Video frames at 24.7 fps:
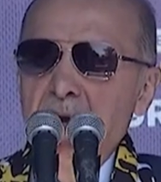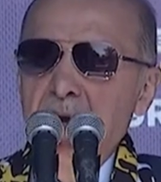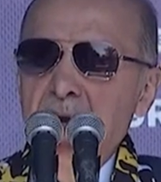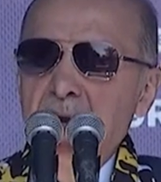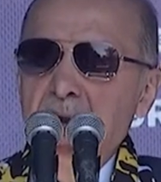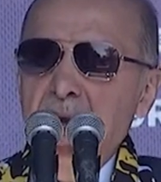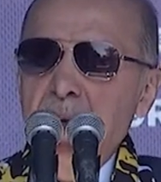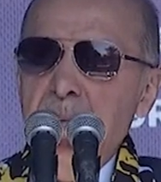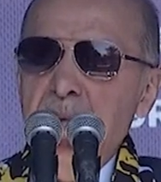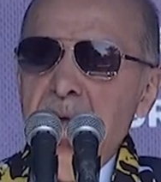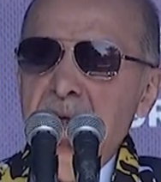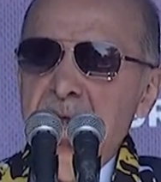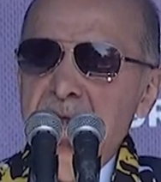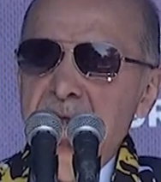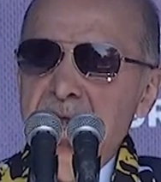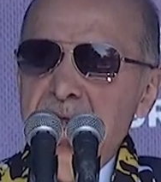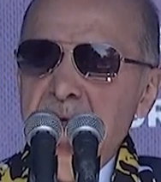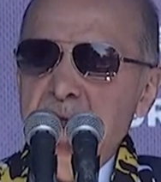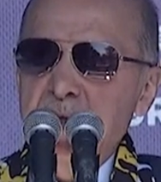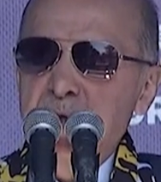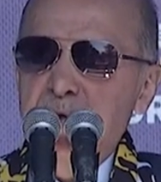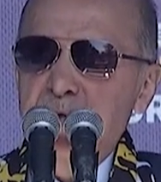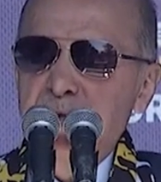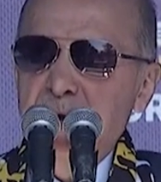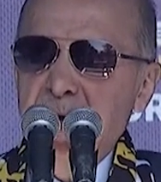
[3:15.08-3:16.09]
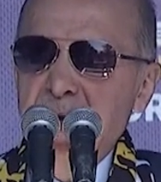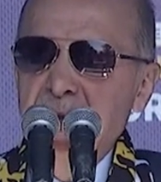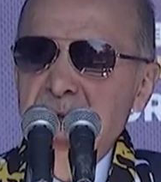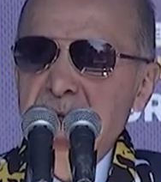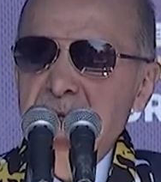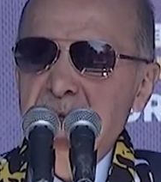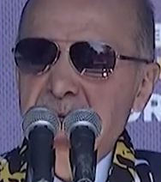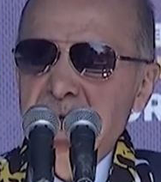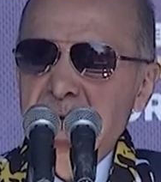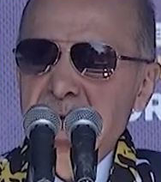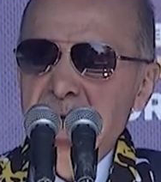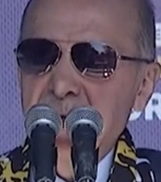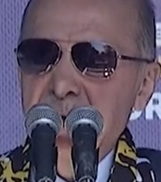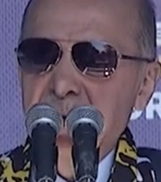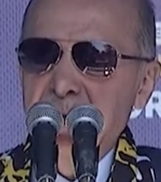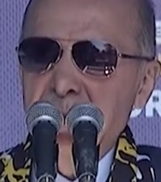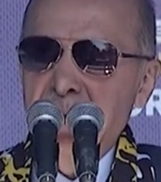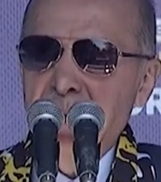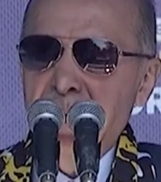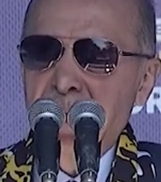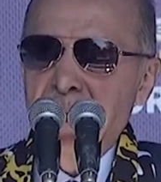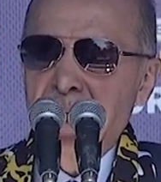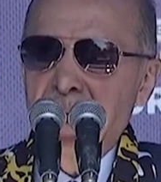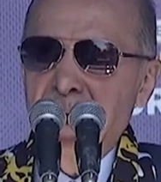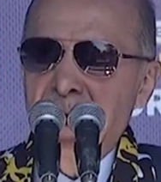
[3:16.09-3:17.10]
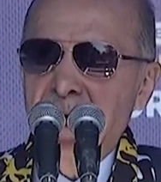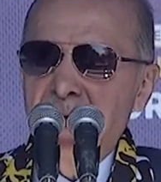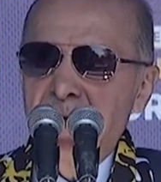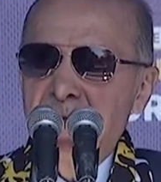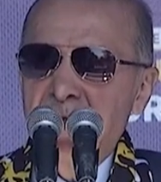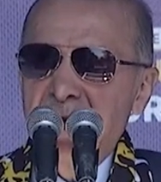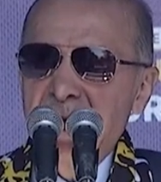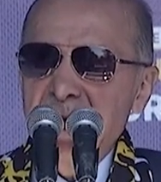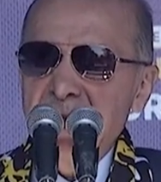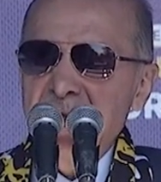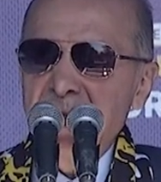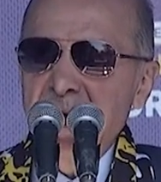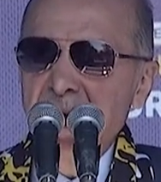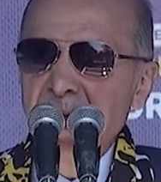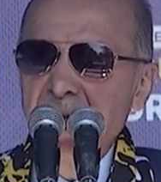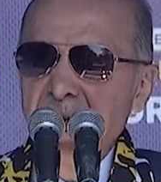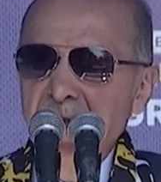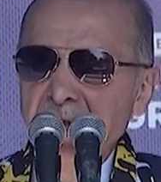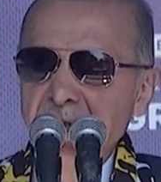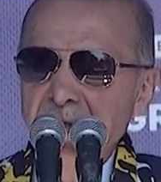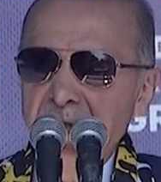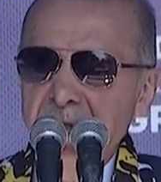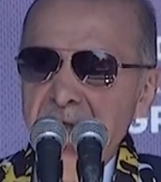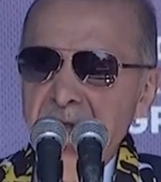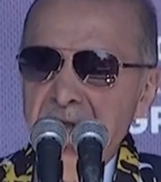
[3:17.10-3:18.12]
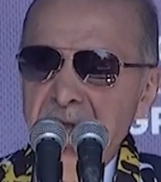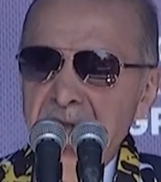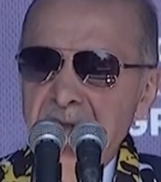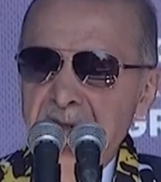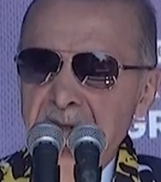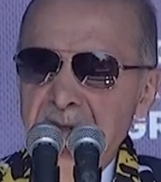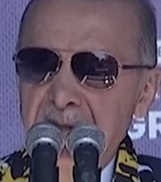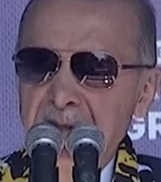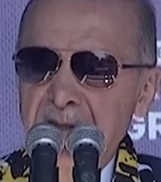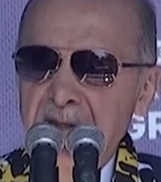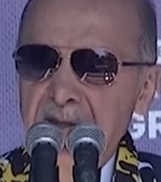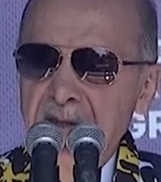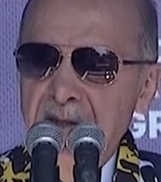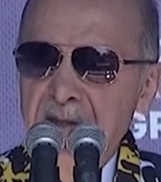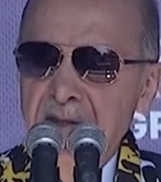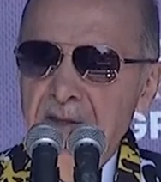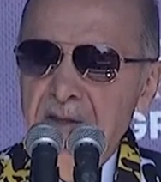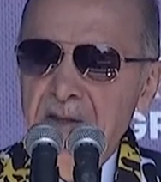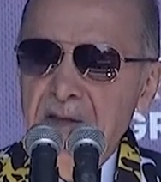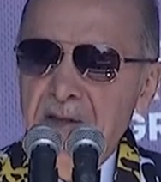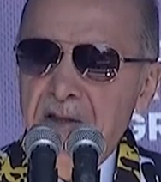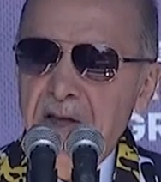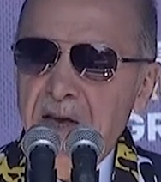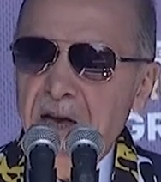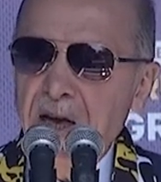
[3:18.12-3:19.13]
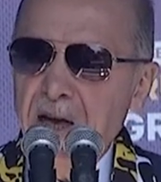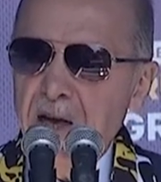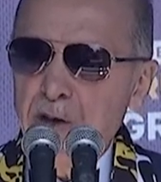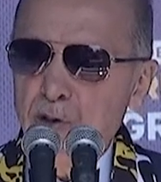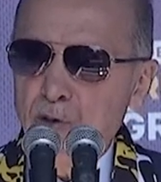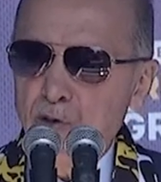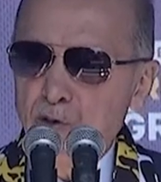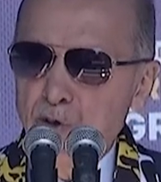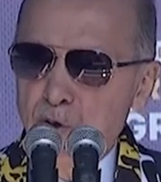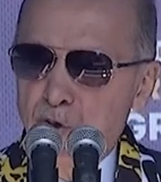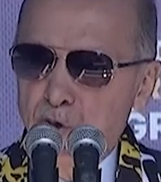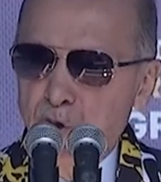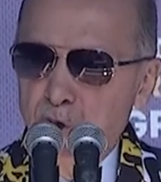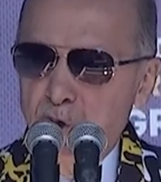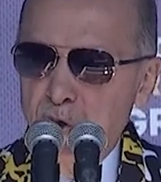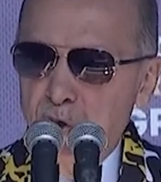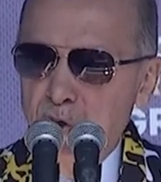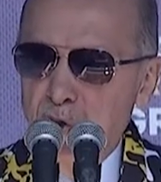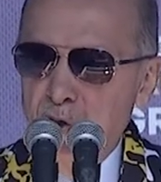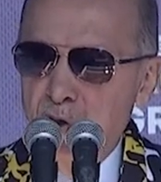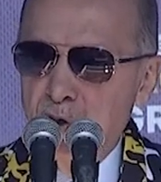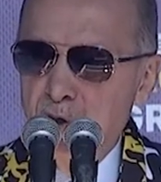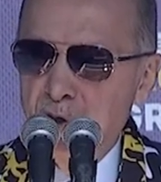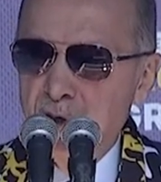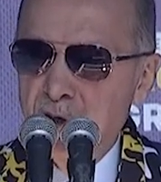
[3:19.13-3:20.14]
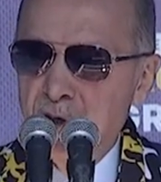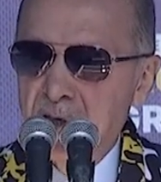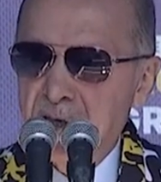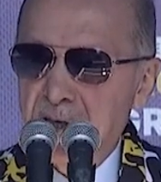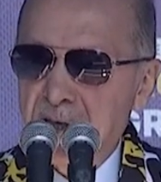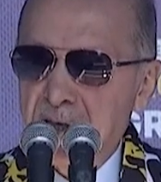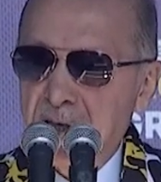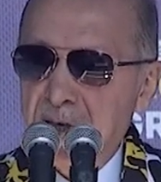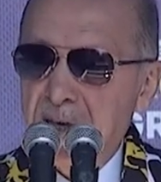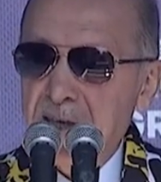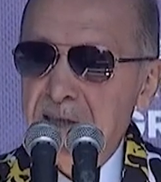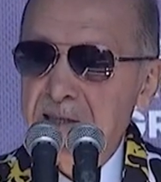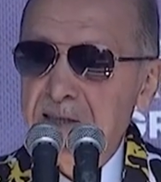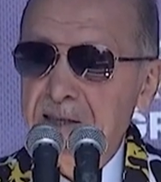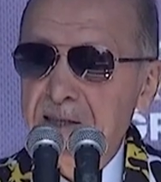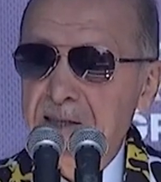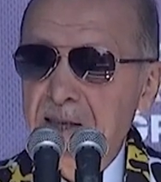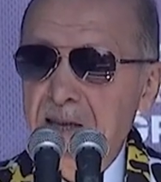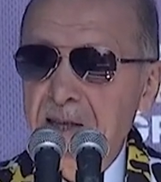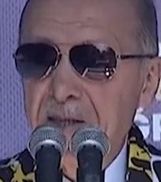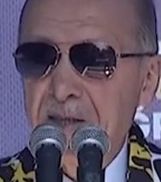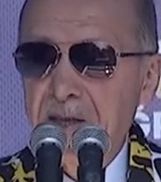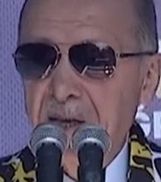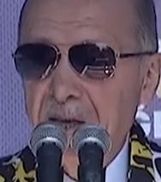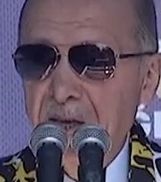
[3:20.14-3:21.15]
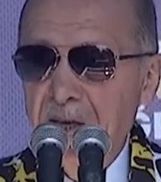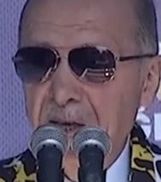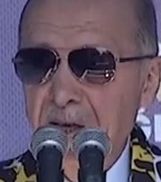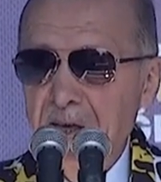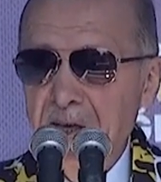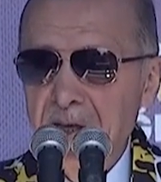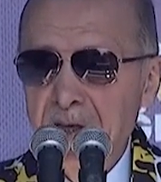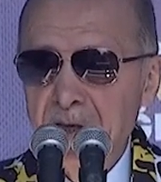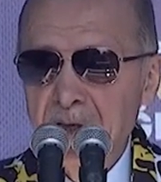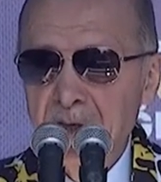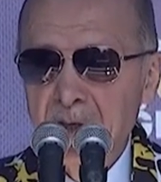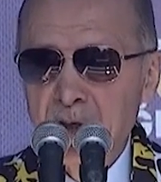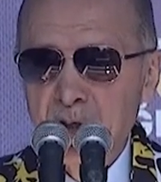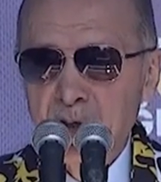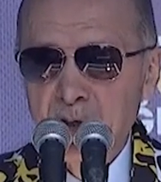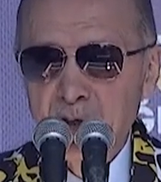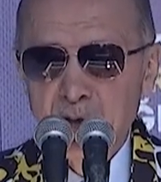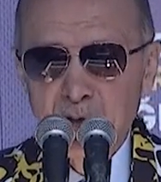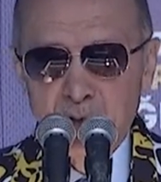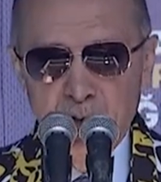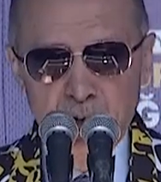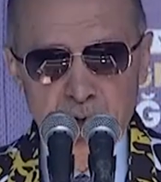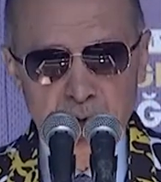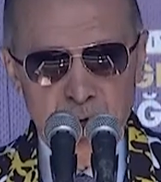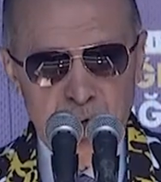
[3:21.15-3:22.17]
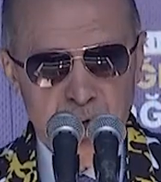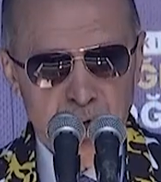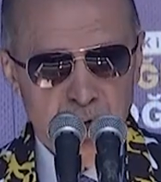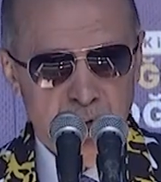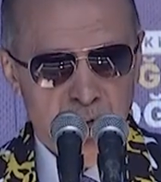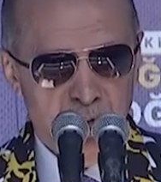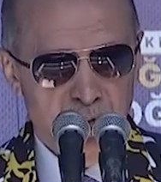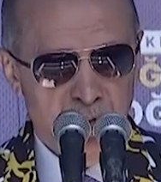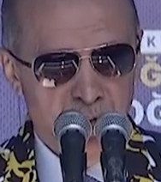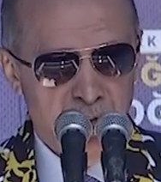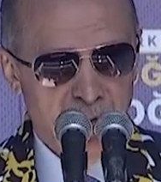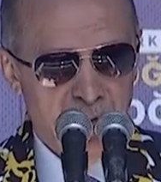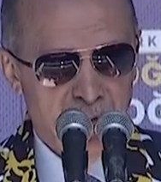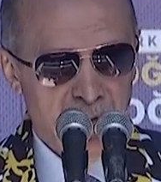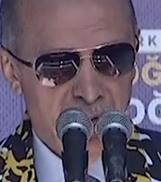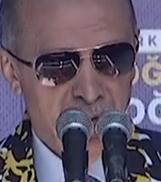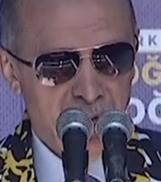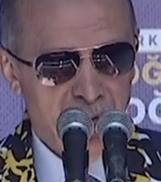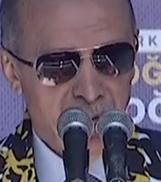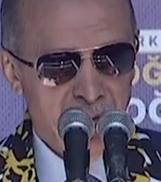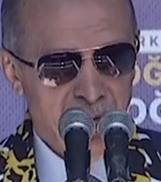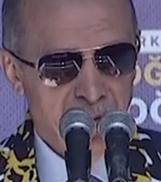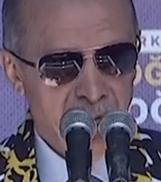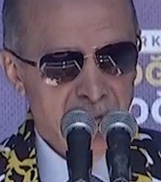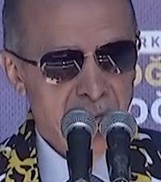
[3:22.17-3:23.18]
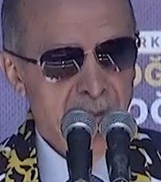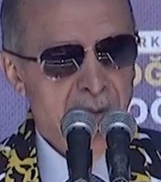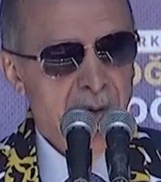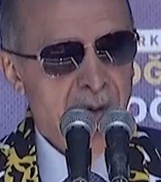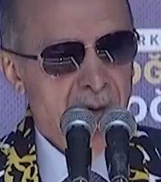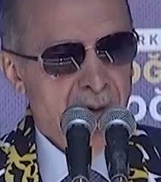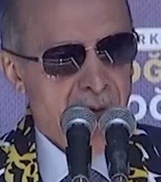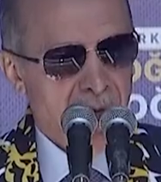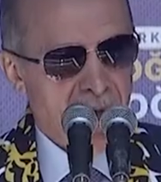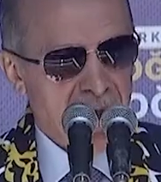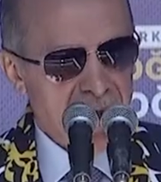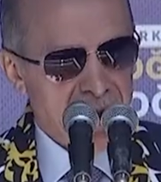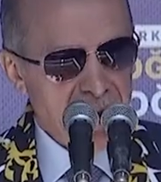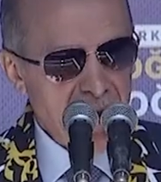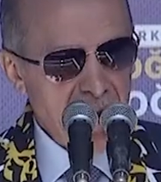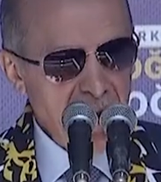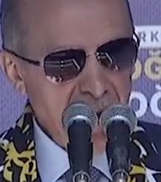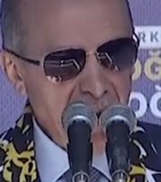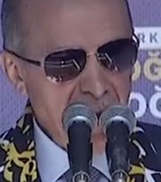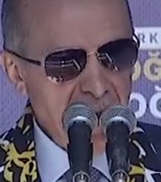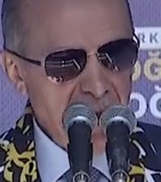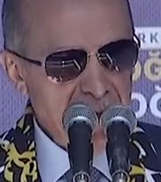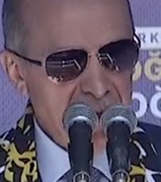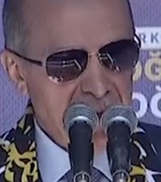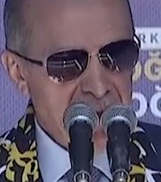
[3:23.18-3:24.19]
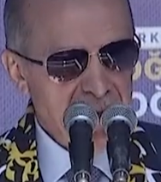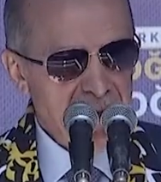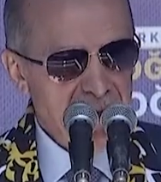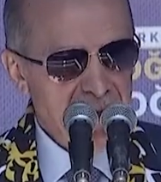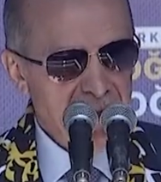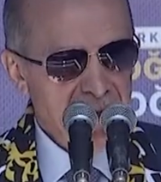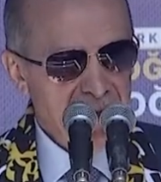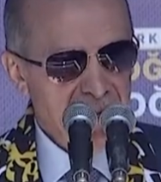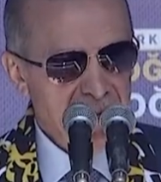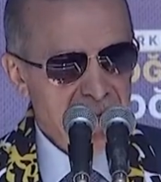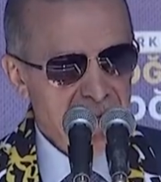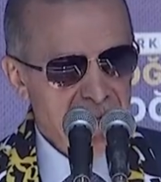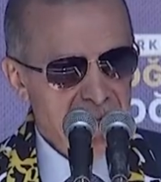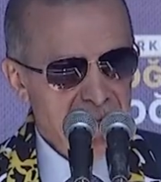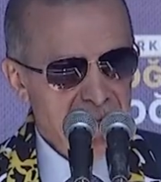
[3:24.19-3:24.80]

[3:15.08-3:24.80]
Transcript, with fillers: öyle bir ses verin ki vatanın diğer ucu Kars'tan dahi duyulsun. Hazır mıyız?